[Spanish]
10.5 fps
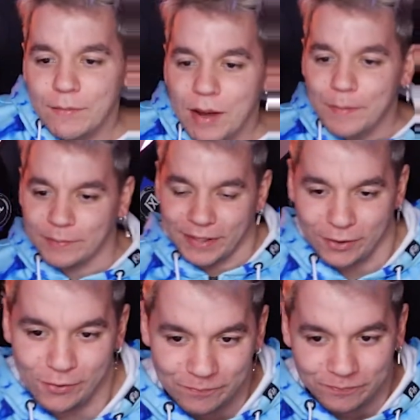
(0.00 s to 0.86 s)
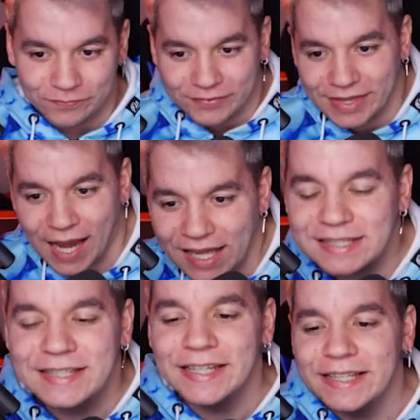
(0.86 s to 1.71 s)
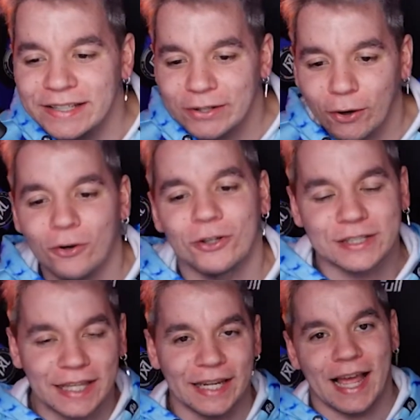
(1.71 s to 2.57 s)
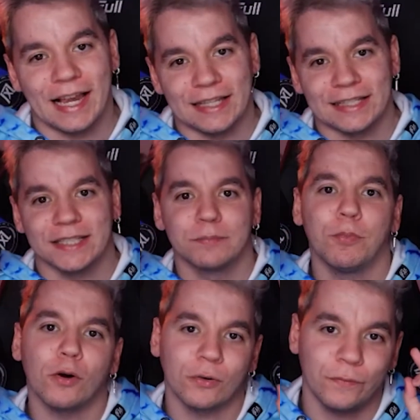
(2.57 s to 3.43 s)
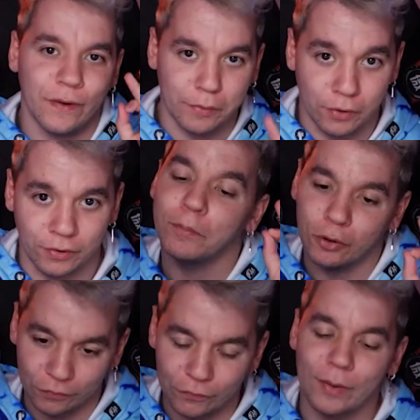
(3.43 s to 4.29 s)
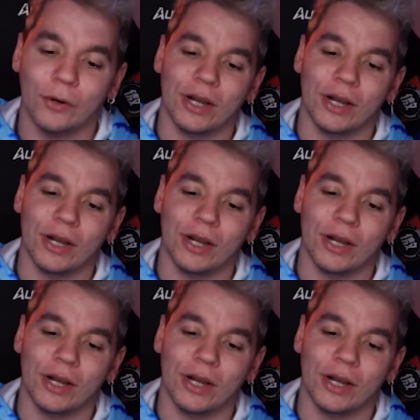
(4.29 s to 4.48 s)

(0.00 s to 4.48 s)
va primero? ¿La leche o los cereales? Por favor, por favor,